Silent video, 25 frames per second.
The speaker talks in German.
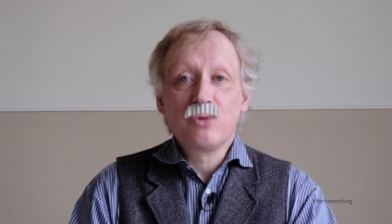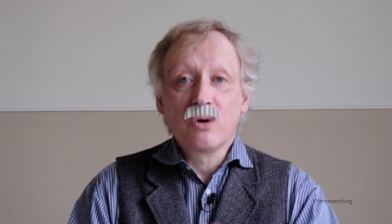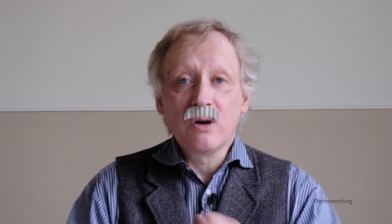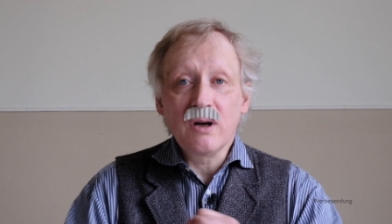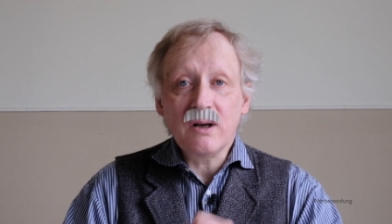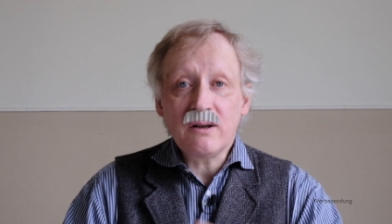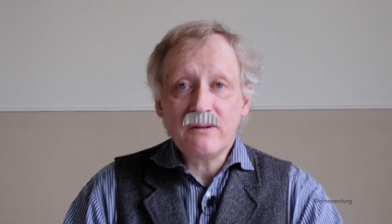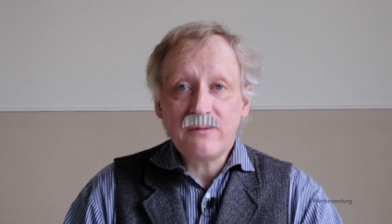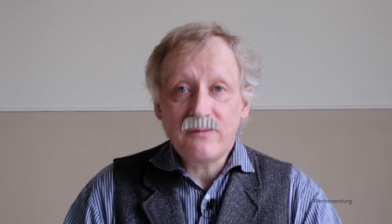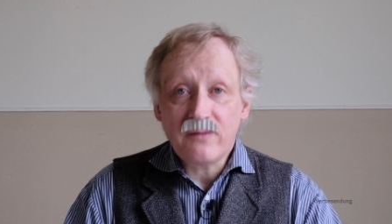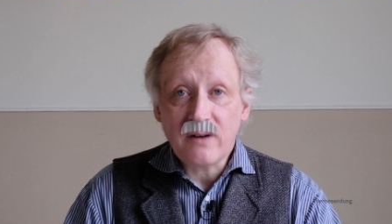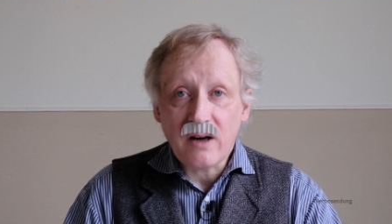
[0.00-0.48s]

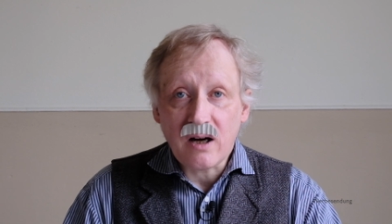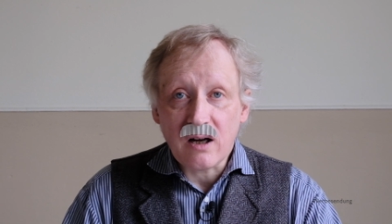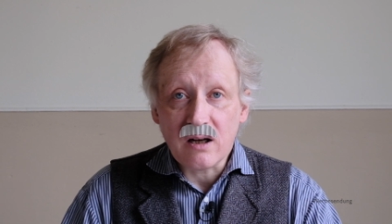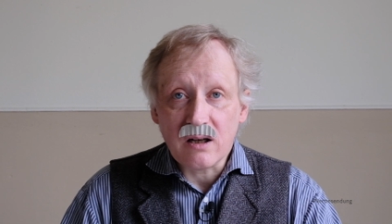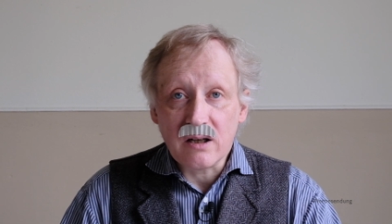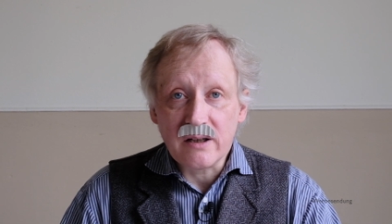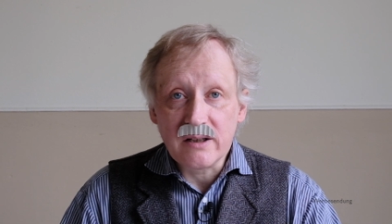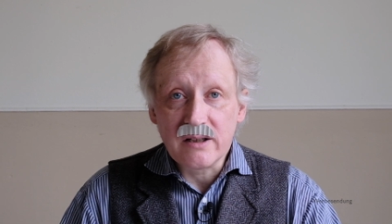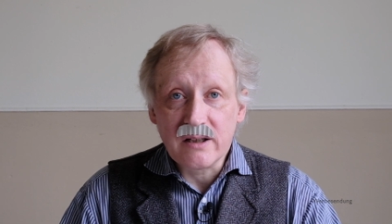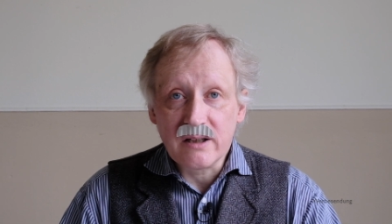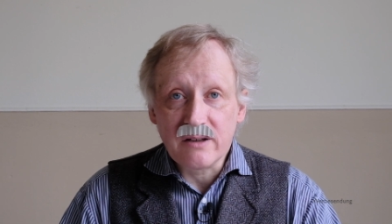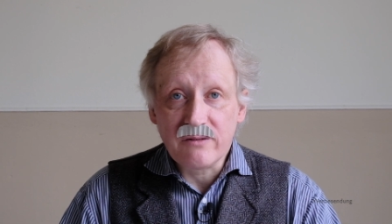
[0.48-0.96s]

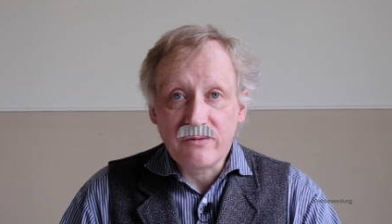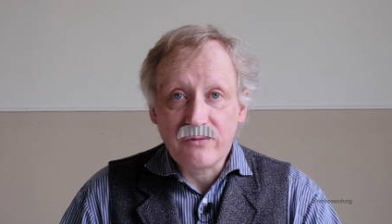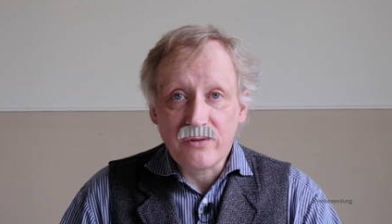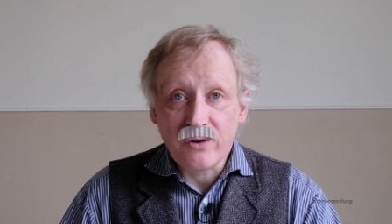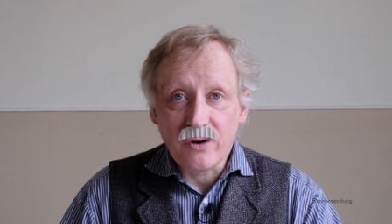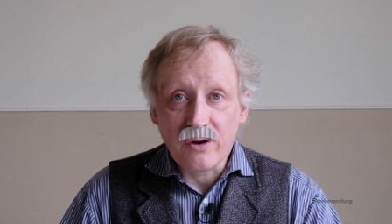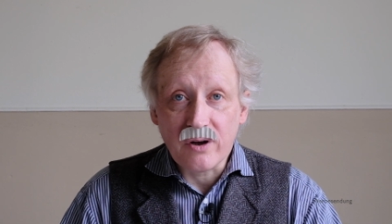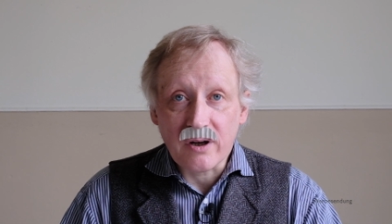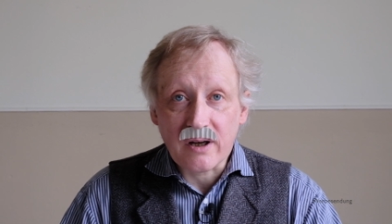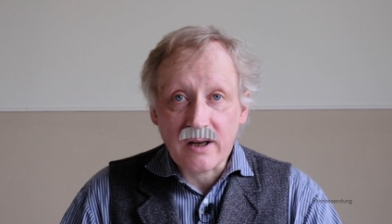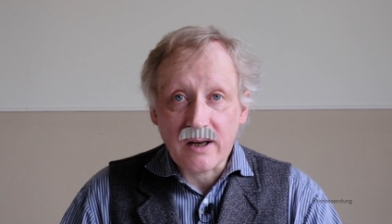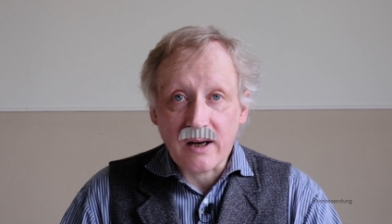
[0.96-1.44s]
Durchfall in die
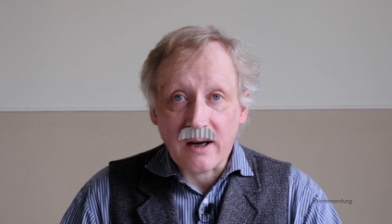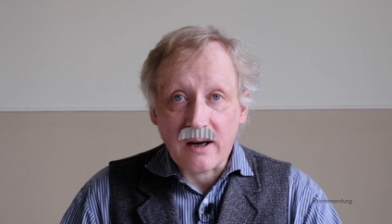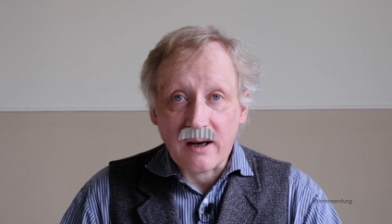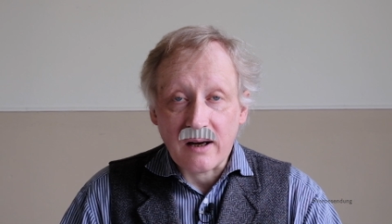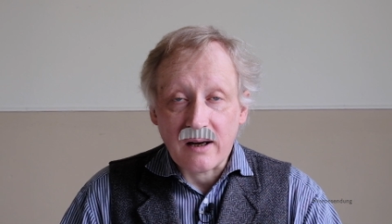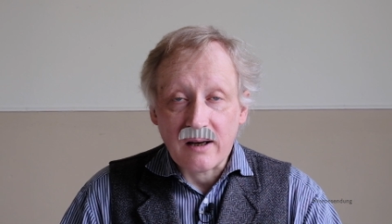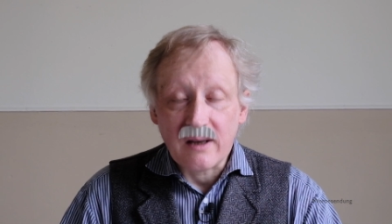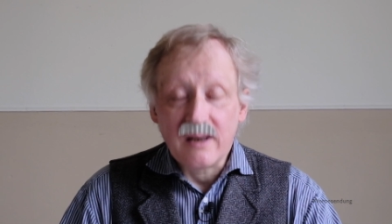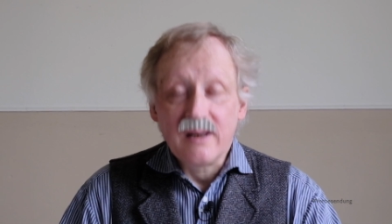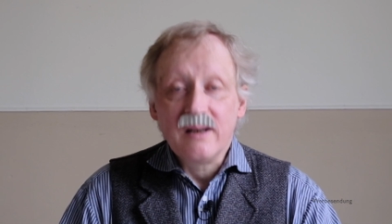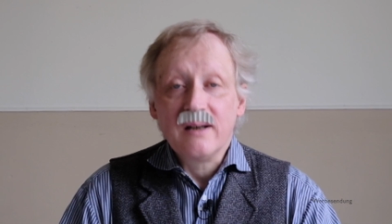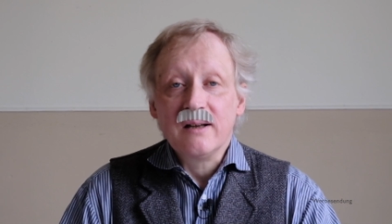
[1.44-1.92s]

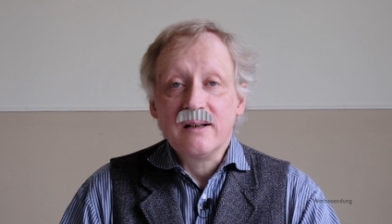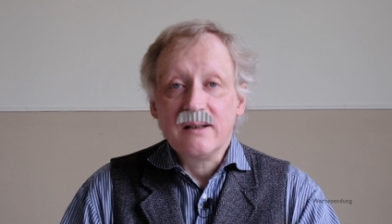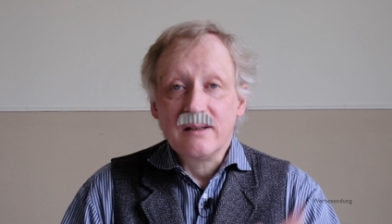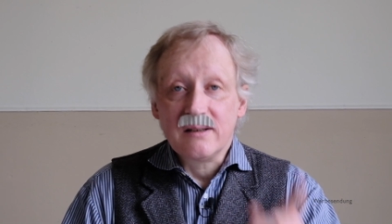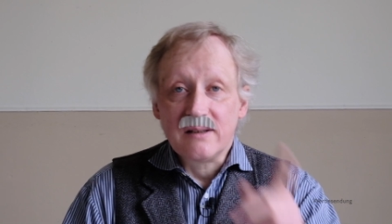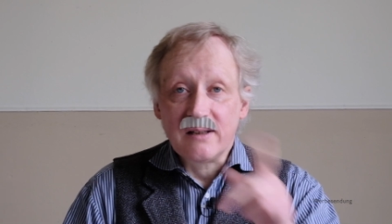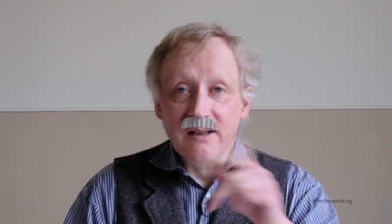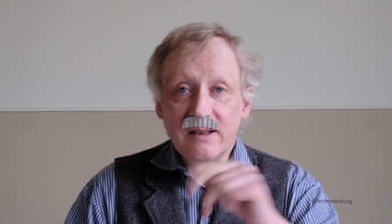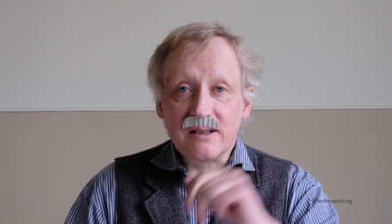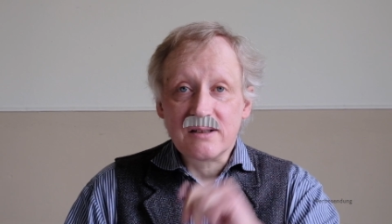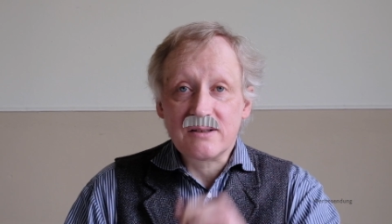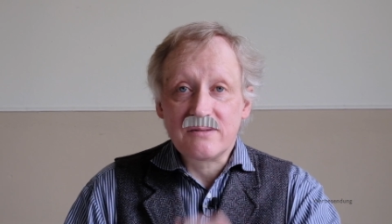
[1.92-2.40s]
Völker
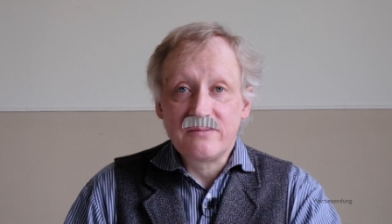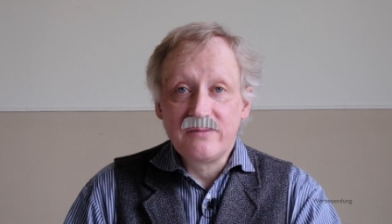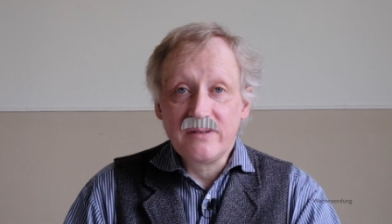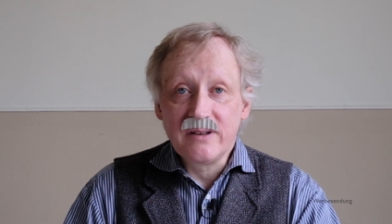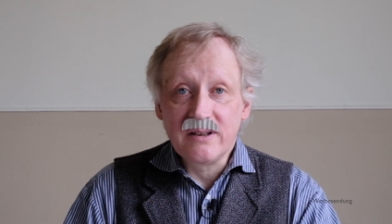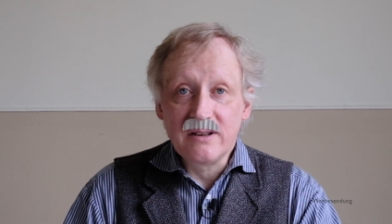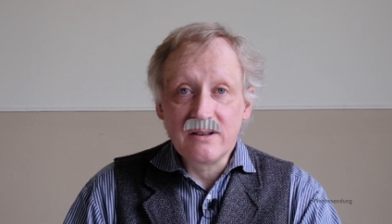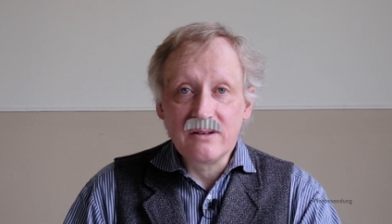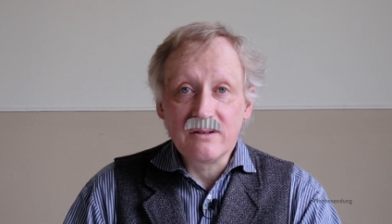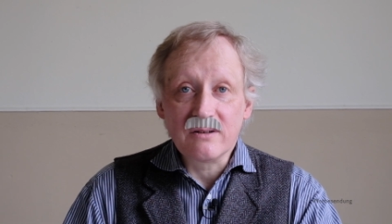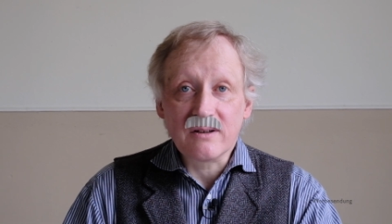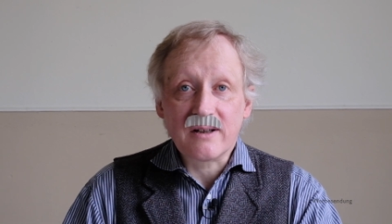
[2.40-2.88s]
das
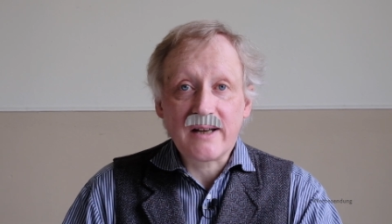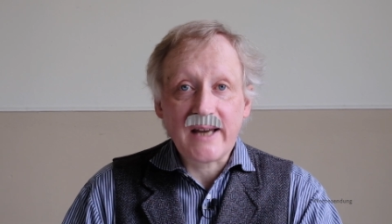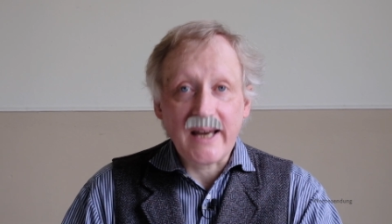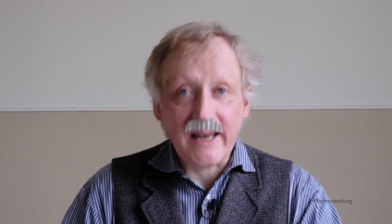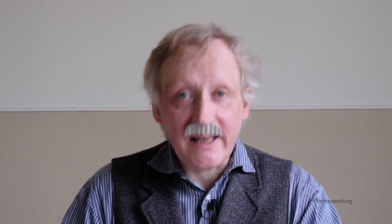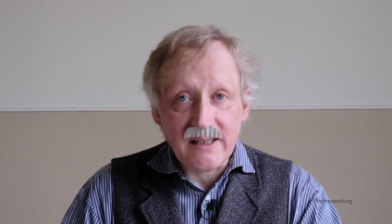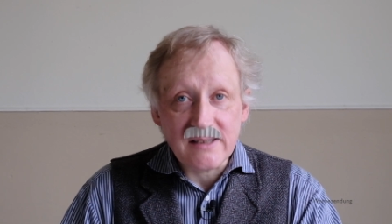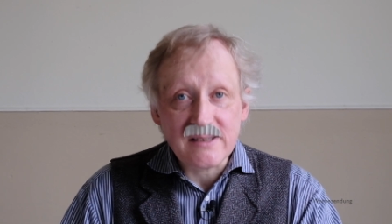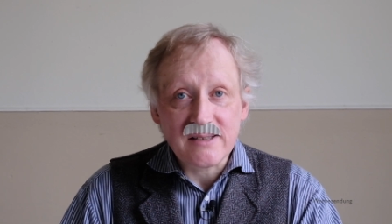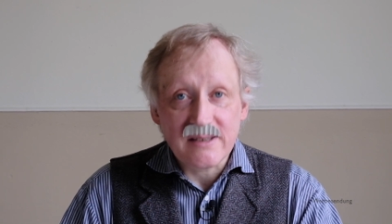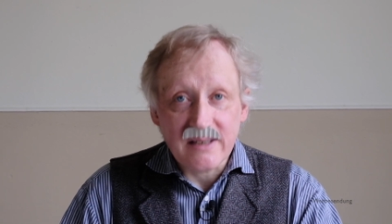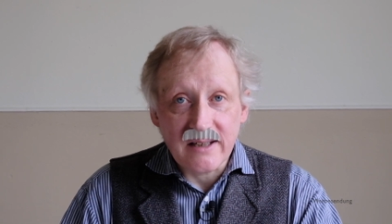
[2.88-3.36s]
Video
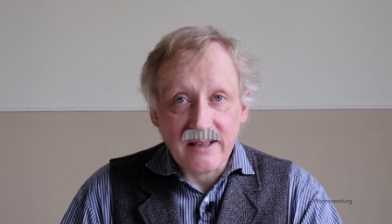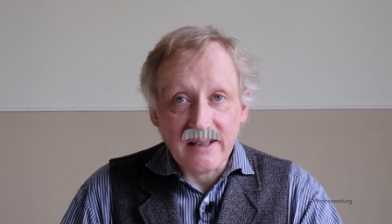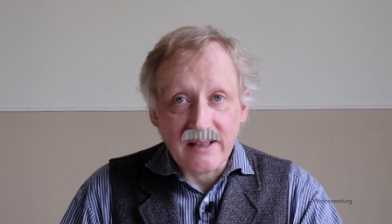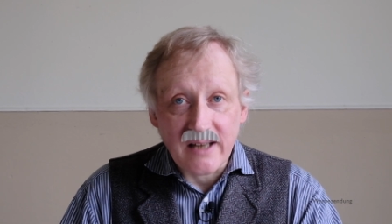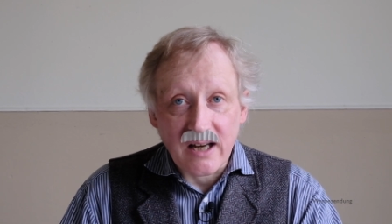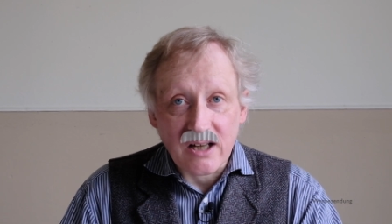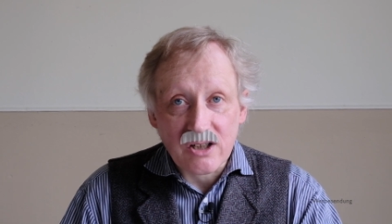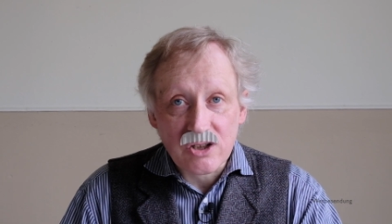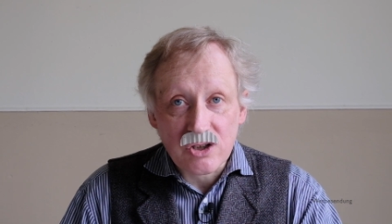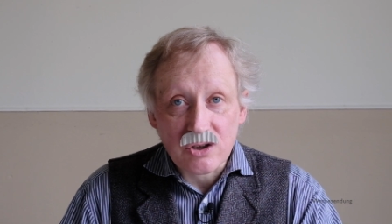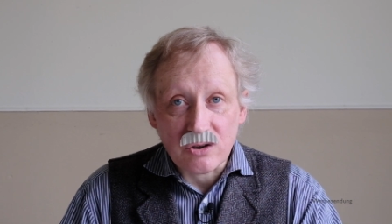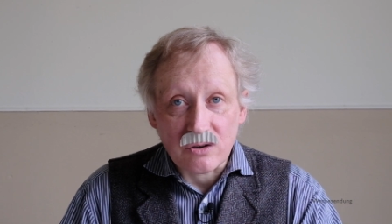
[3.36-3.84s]
kennt ihr
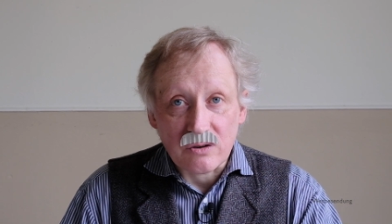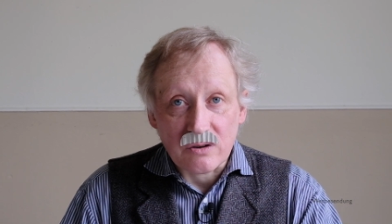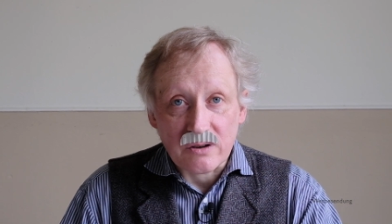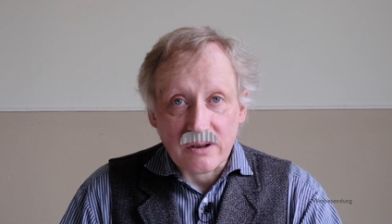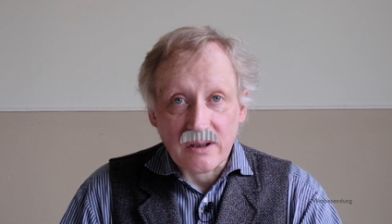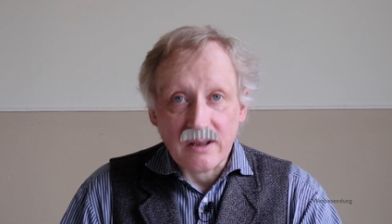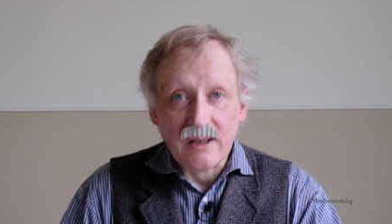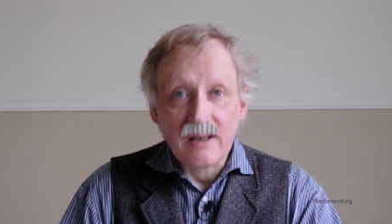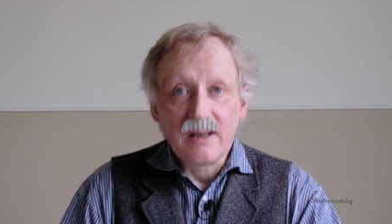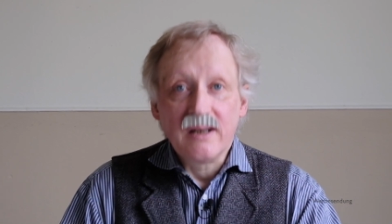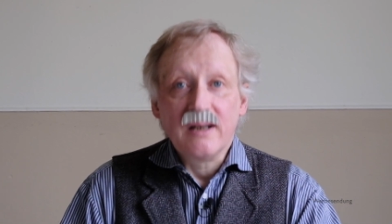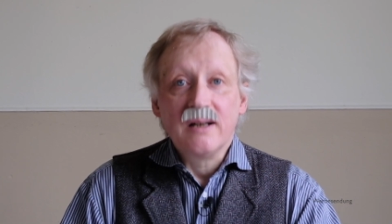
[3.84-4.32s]
ja
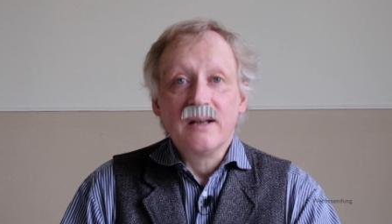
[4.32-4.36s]
schon.